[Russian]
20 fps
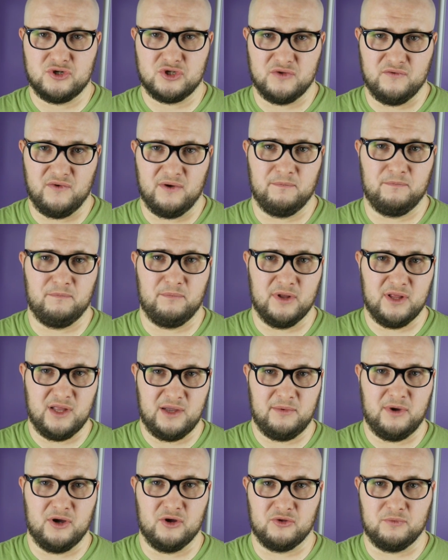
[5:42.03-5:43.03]
что вам
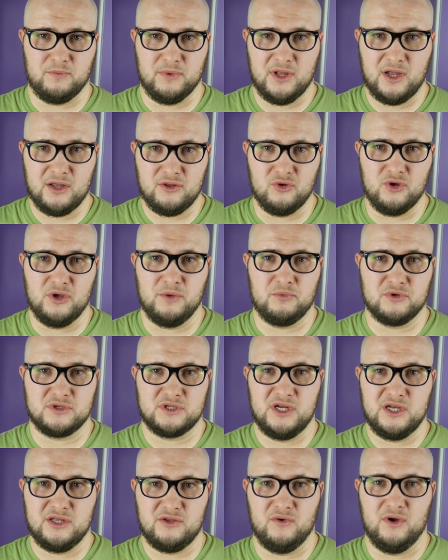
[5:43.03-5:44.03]
поломают плату и
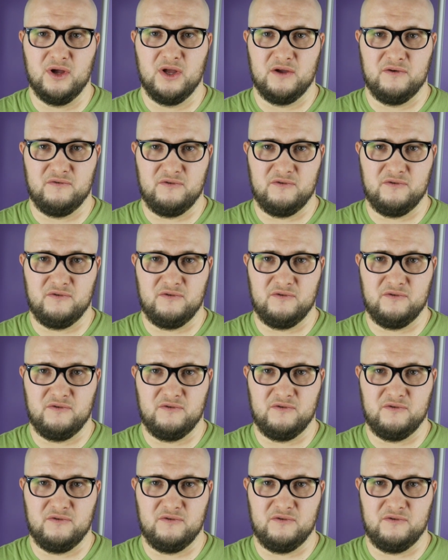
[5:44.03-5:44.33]
после этого